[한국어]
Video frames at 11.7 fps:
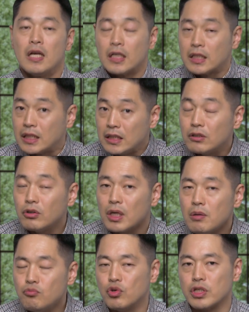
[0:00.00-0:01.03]

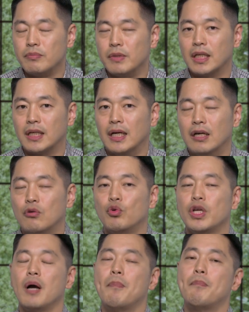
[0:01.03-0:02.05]
근거가 무엇입니까?
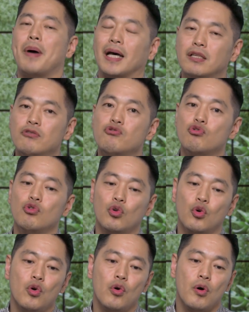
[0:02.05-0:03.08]
우리가 받을
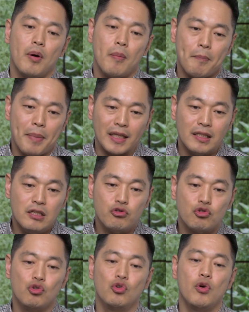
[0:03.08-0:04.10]

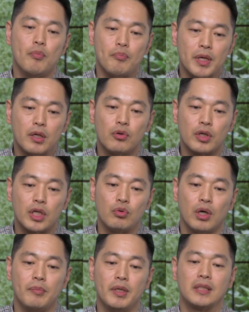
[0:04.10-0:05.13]
줄로 믿고
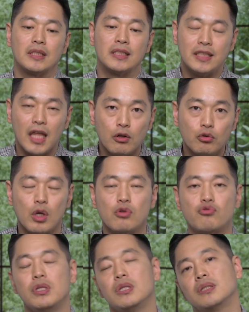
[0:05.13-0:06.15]
기도하면 그대로 될
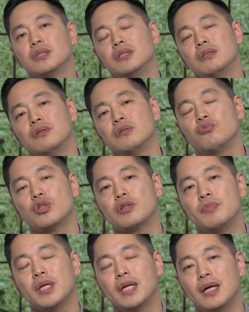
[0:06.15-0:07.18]
수 있는 그 근거는
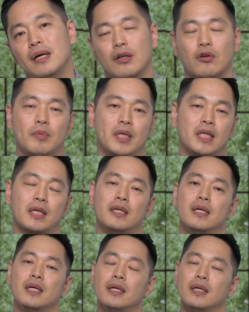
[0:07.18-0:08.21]
무엇입니까? 라고 만약
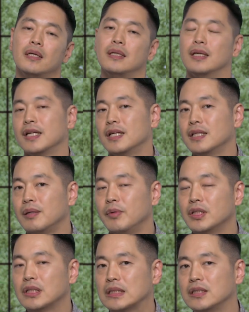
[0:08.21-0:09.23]

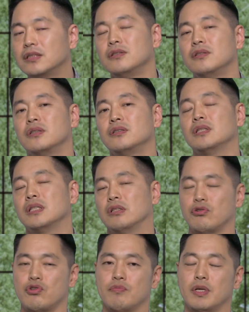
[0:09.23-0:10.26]
이야기한다면 그 근거는
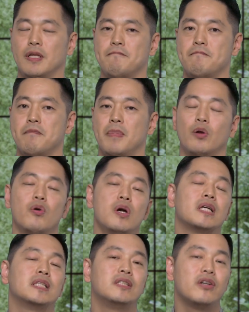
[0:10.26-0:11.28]
이렇습니다. 바로
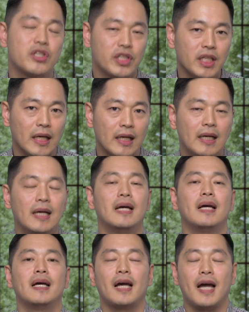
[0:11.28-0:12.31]
그것이
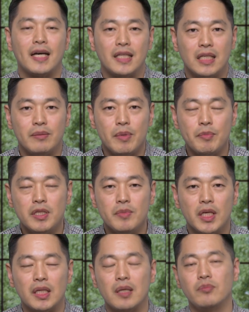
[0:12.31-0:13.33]
하나님의
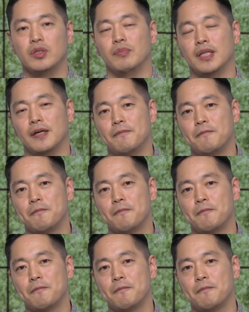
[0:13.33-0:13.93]
믿음이기 때문입니다.